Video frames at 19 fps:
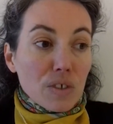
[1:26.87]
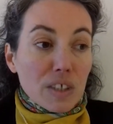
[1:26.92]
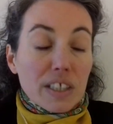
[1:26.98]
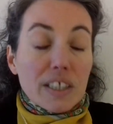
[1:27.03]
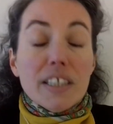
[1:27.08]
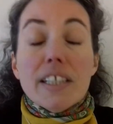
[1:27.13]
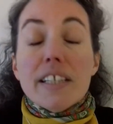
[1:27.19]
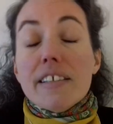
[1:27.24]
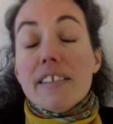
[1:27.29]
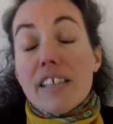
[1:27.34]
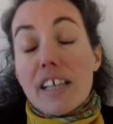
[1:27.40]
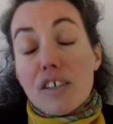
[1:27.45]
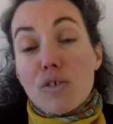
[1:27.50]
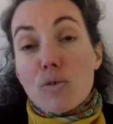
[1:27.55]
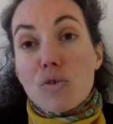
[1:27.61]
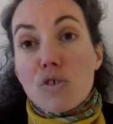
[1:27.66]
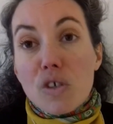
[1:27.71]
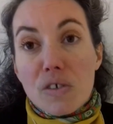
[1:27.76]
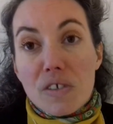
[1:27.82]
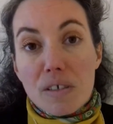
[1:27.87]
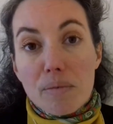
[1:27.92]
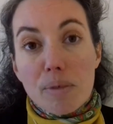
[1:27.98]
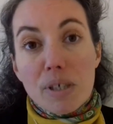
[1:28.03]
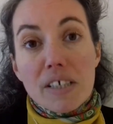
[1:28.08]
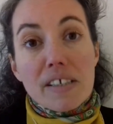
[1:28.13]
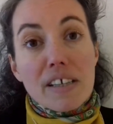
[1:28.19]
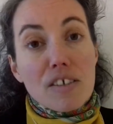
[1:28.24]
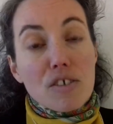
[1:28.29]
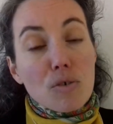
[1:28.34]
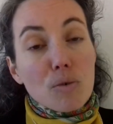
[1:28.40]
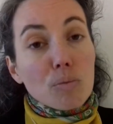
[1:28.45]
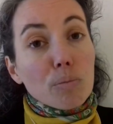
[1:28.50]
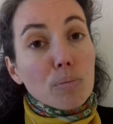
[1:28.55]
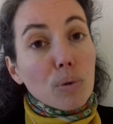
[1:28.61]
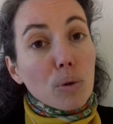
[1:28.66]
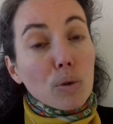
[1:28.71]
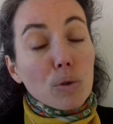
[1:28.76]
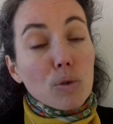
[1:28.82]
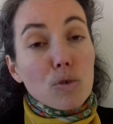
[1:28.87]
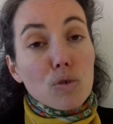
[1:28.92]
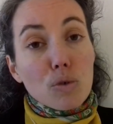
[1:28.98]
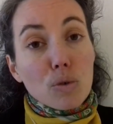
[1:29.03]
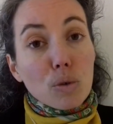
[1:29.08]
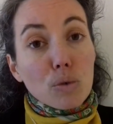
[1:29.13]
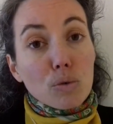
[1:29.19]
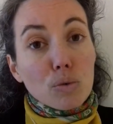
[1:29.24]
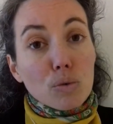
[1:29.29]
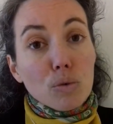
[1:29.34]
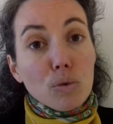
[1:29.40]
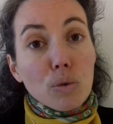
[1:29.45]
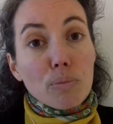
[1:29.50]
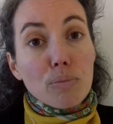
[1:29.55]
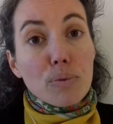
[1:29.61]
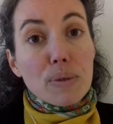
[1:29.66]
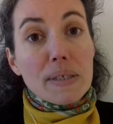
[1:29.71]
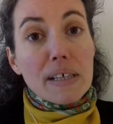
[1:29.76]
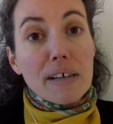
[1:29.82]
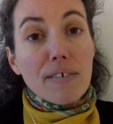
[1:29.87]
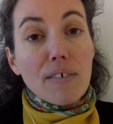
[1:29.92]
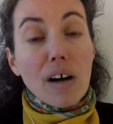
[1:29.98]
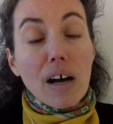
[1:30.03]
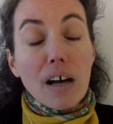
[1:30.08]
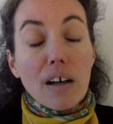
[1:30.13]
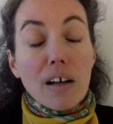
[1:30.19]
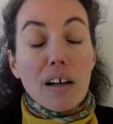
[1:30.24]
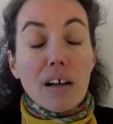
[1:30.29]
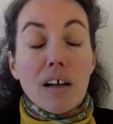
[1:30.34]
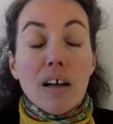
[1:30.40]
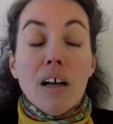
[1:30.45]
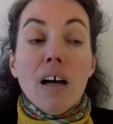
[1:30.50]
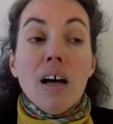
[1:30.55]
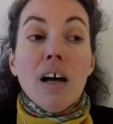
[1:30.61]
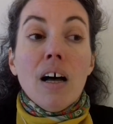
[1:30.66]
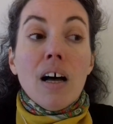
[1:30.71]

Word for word: je vous ai des, actions de sensibilisation pour que surtout on puisse avoir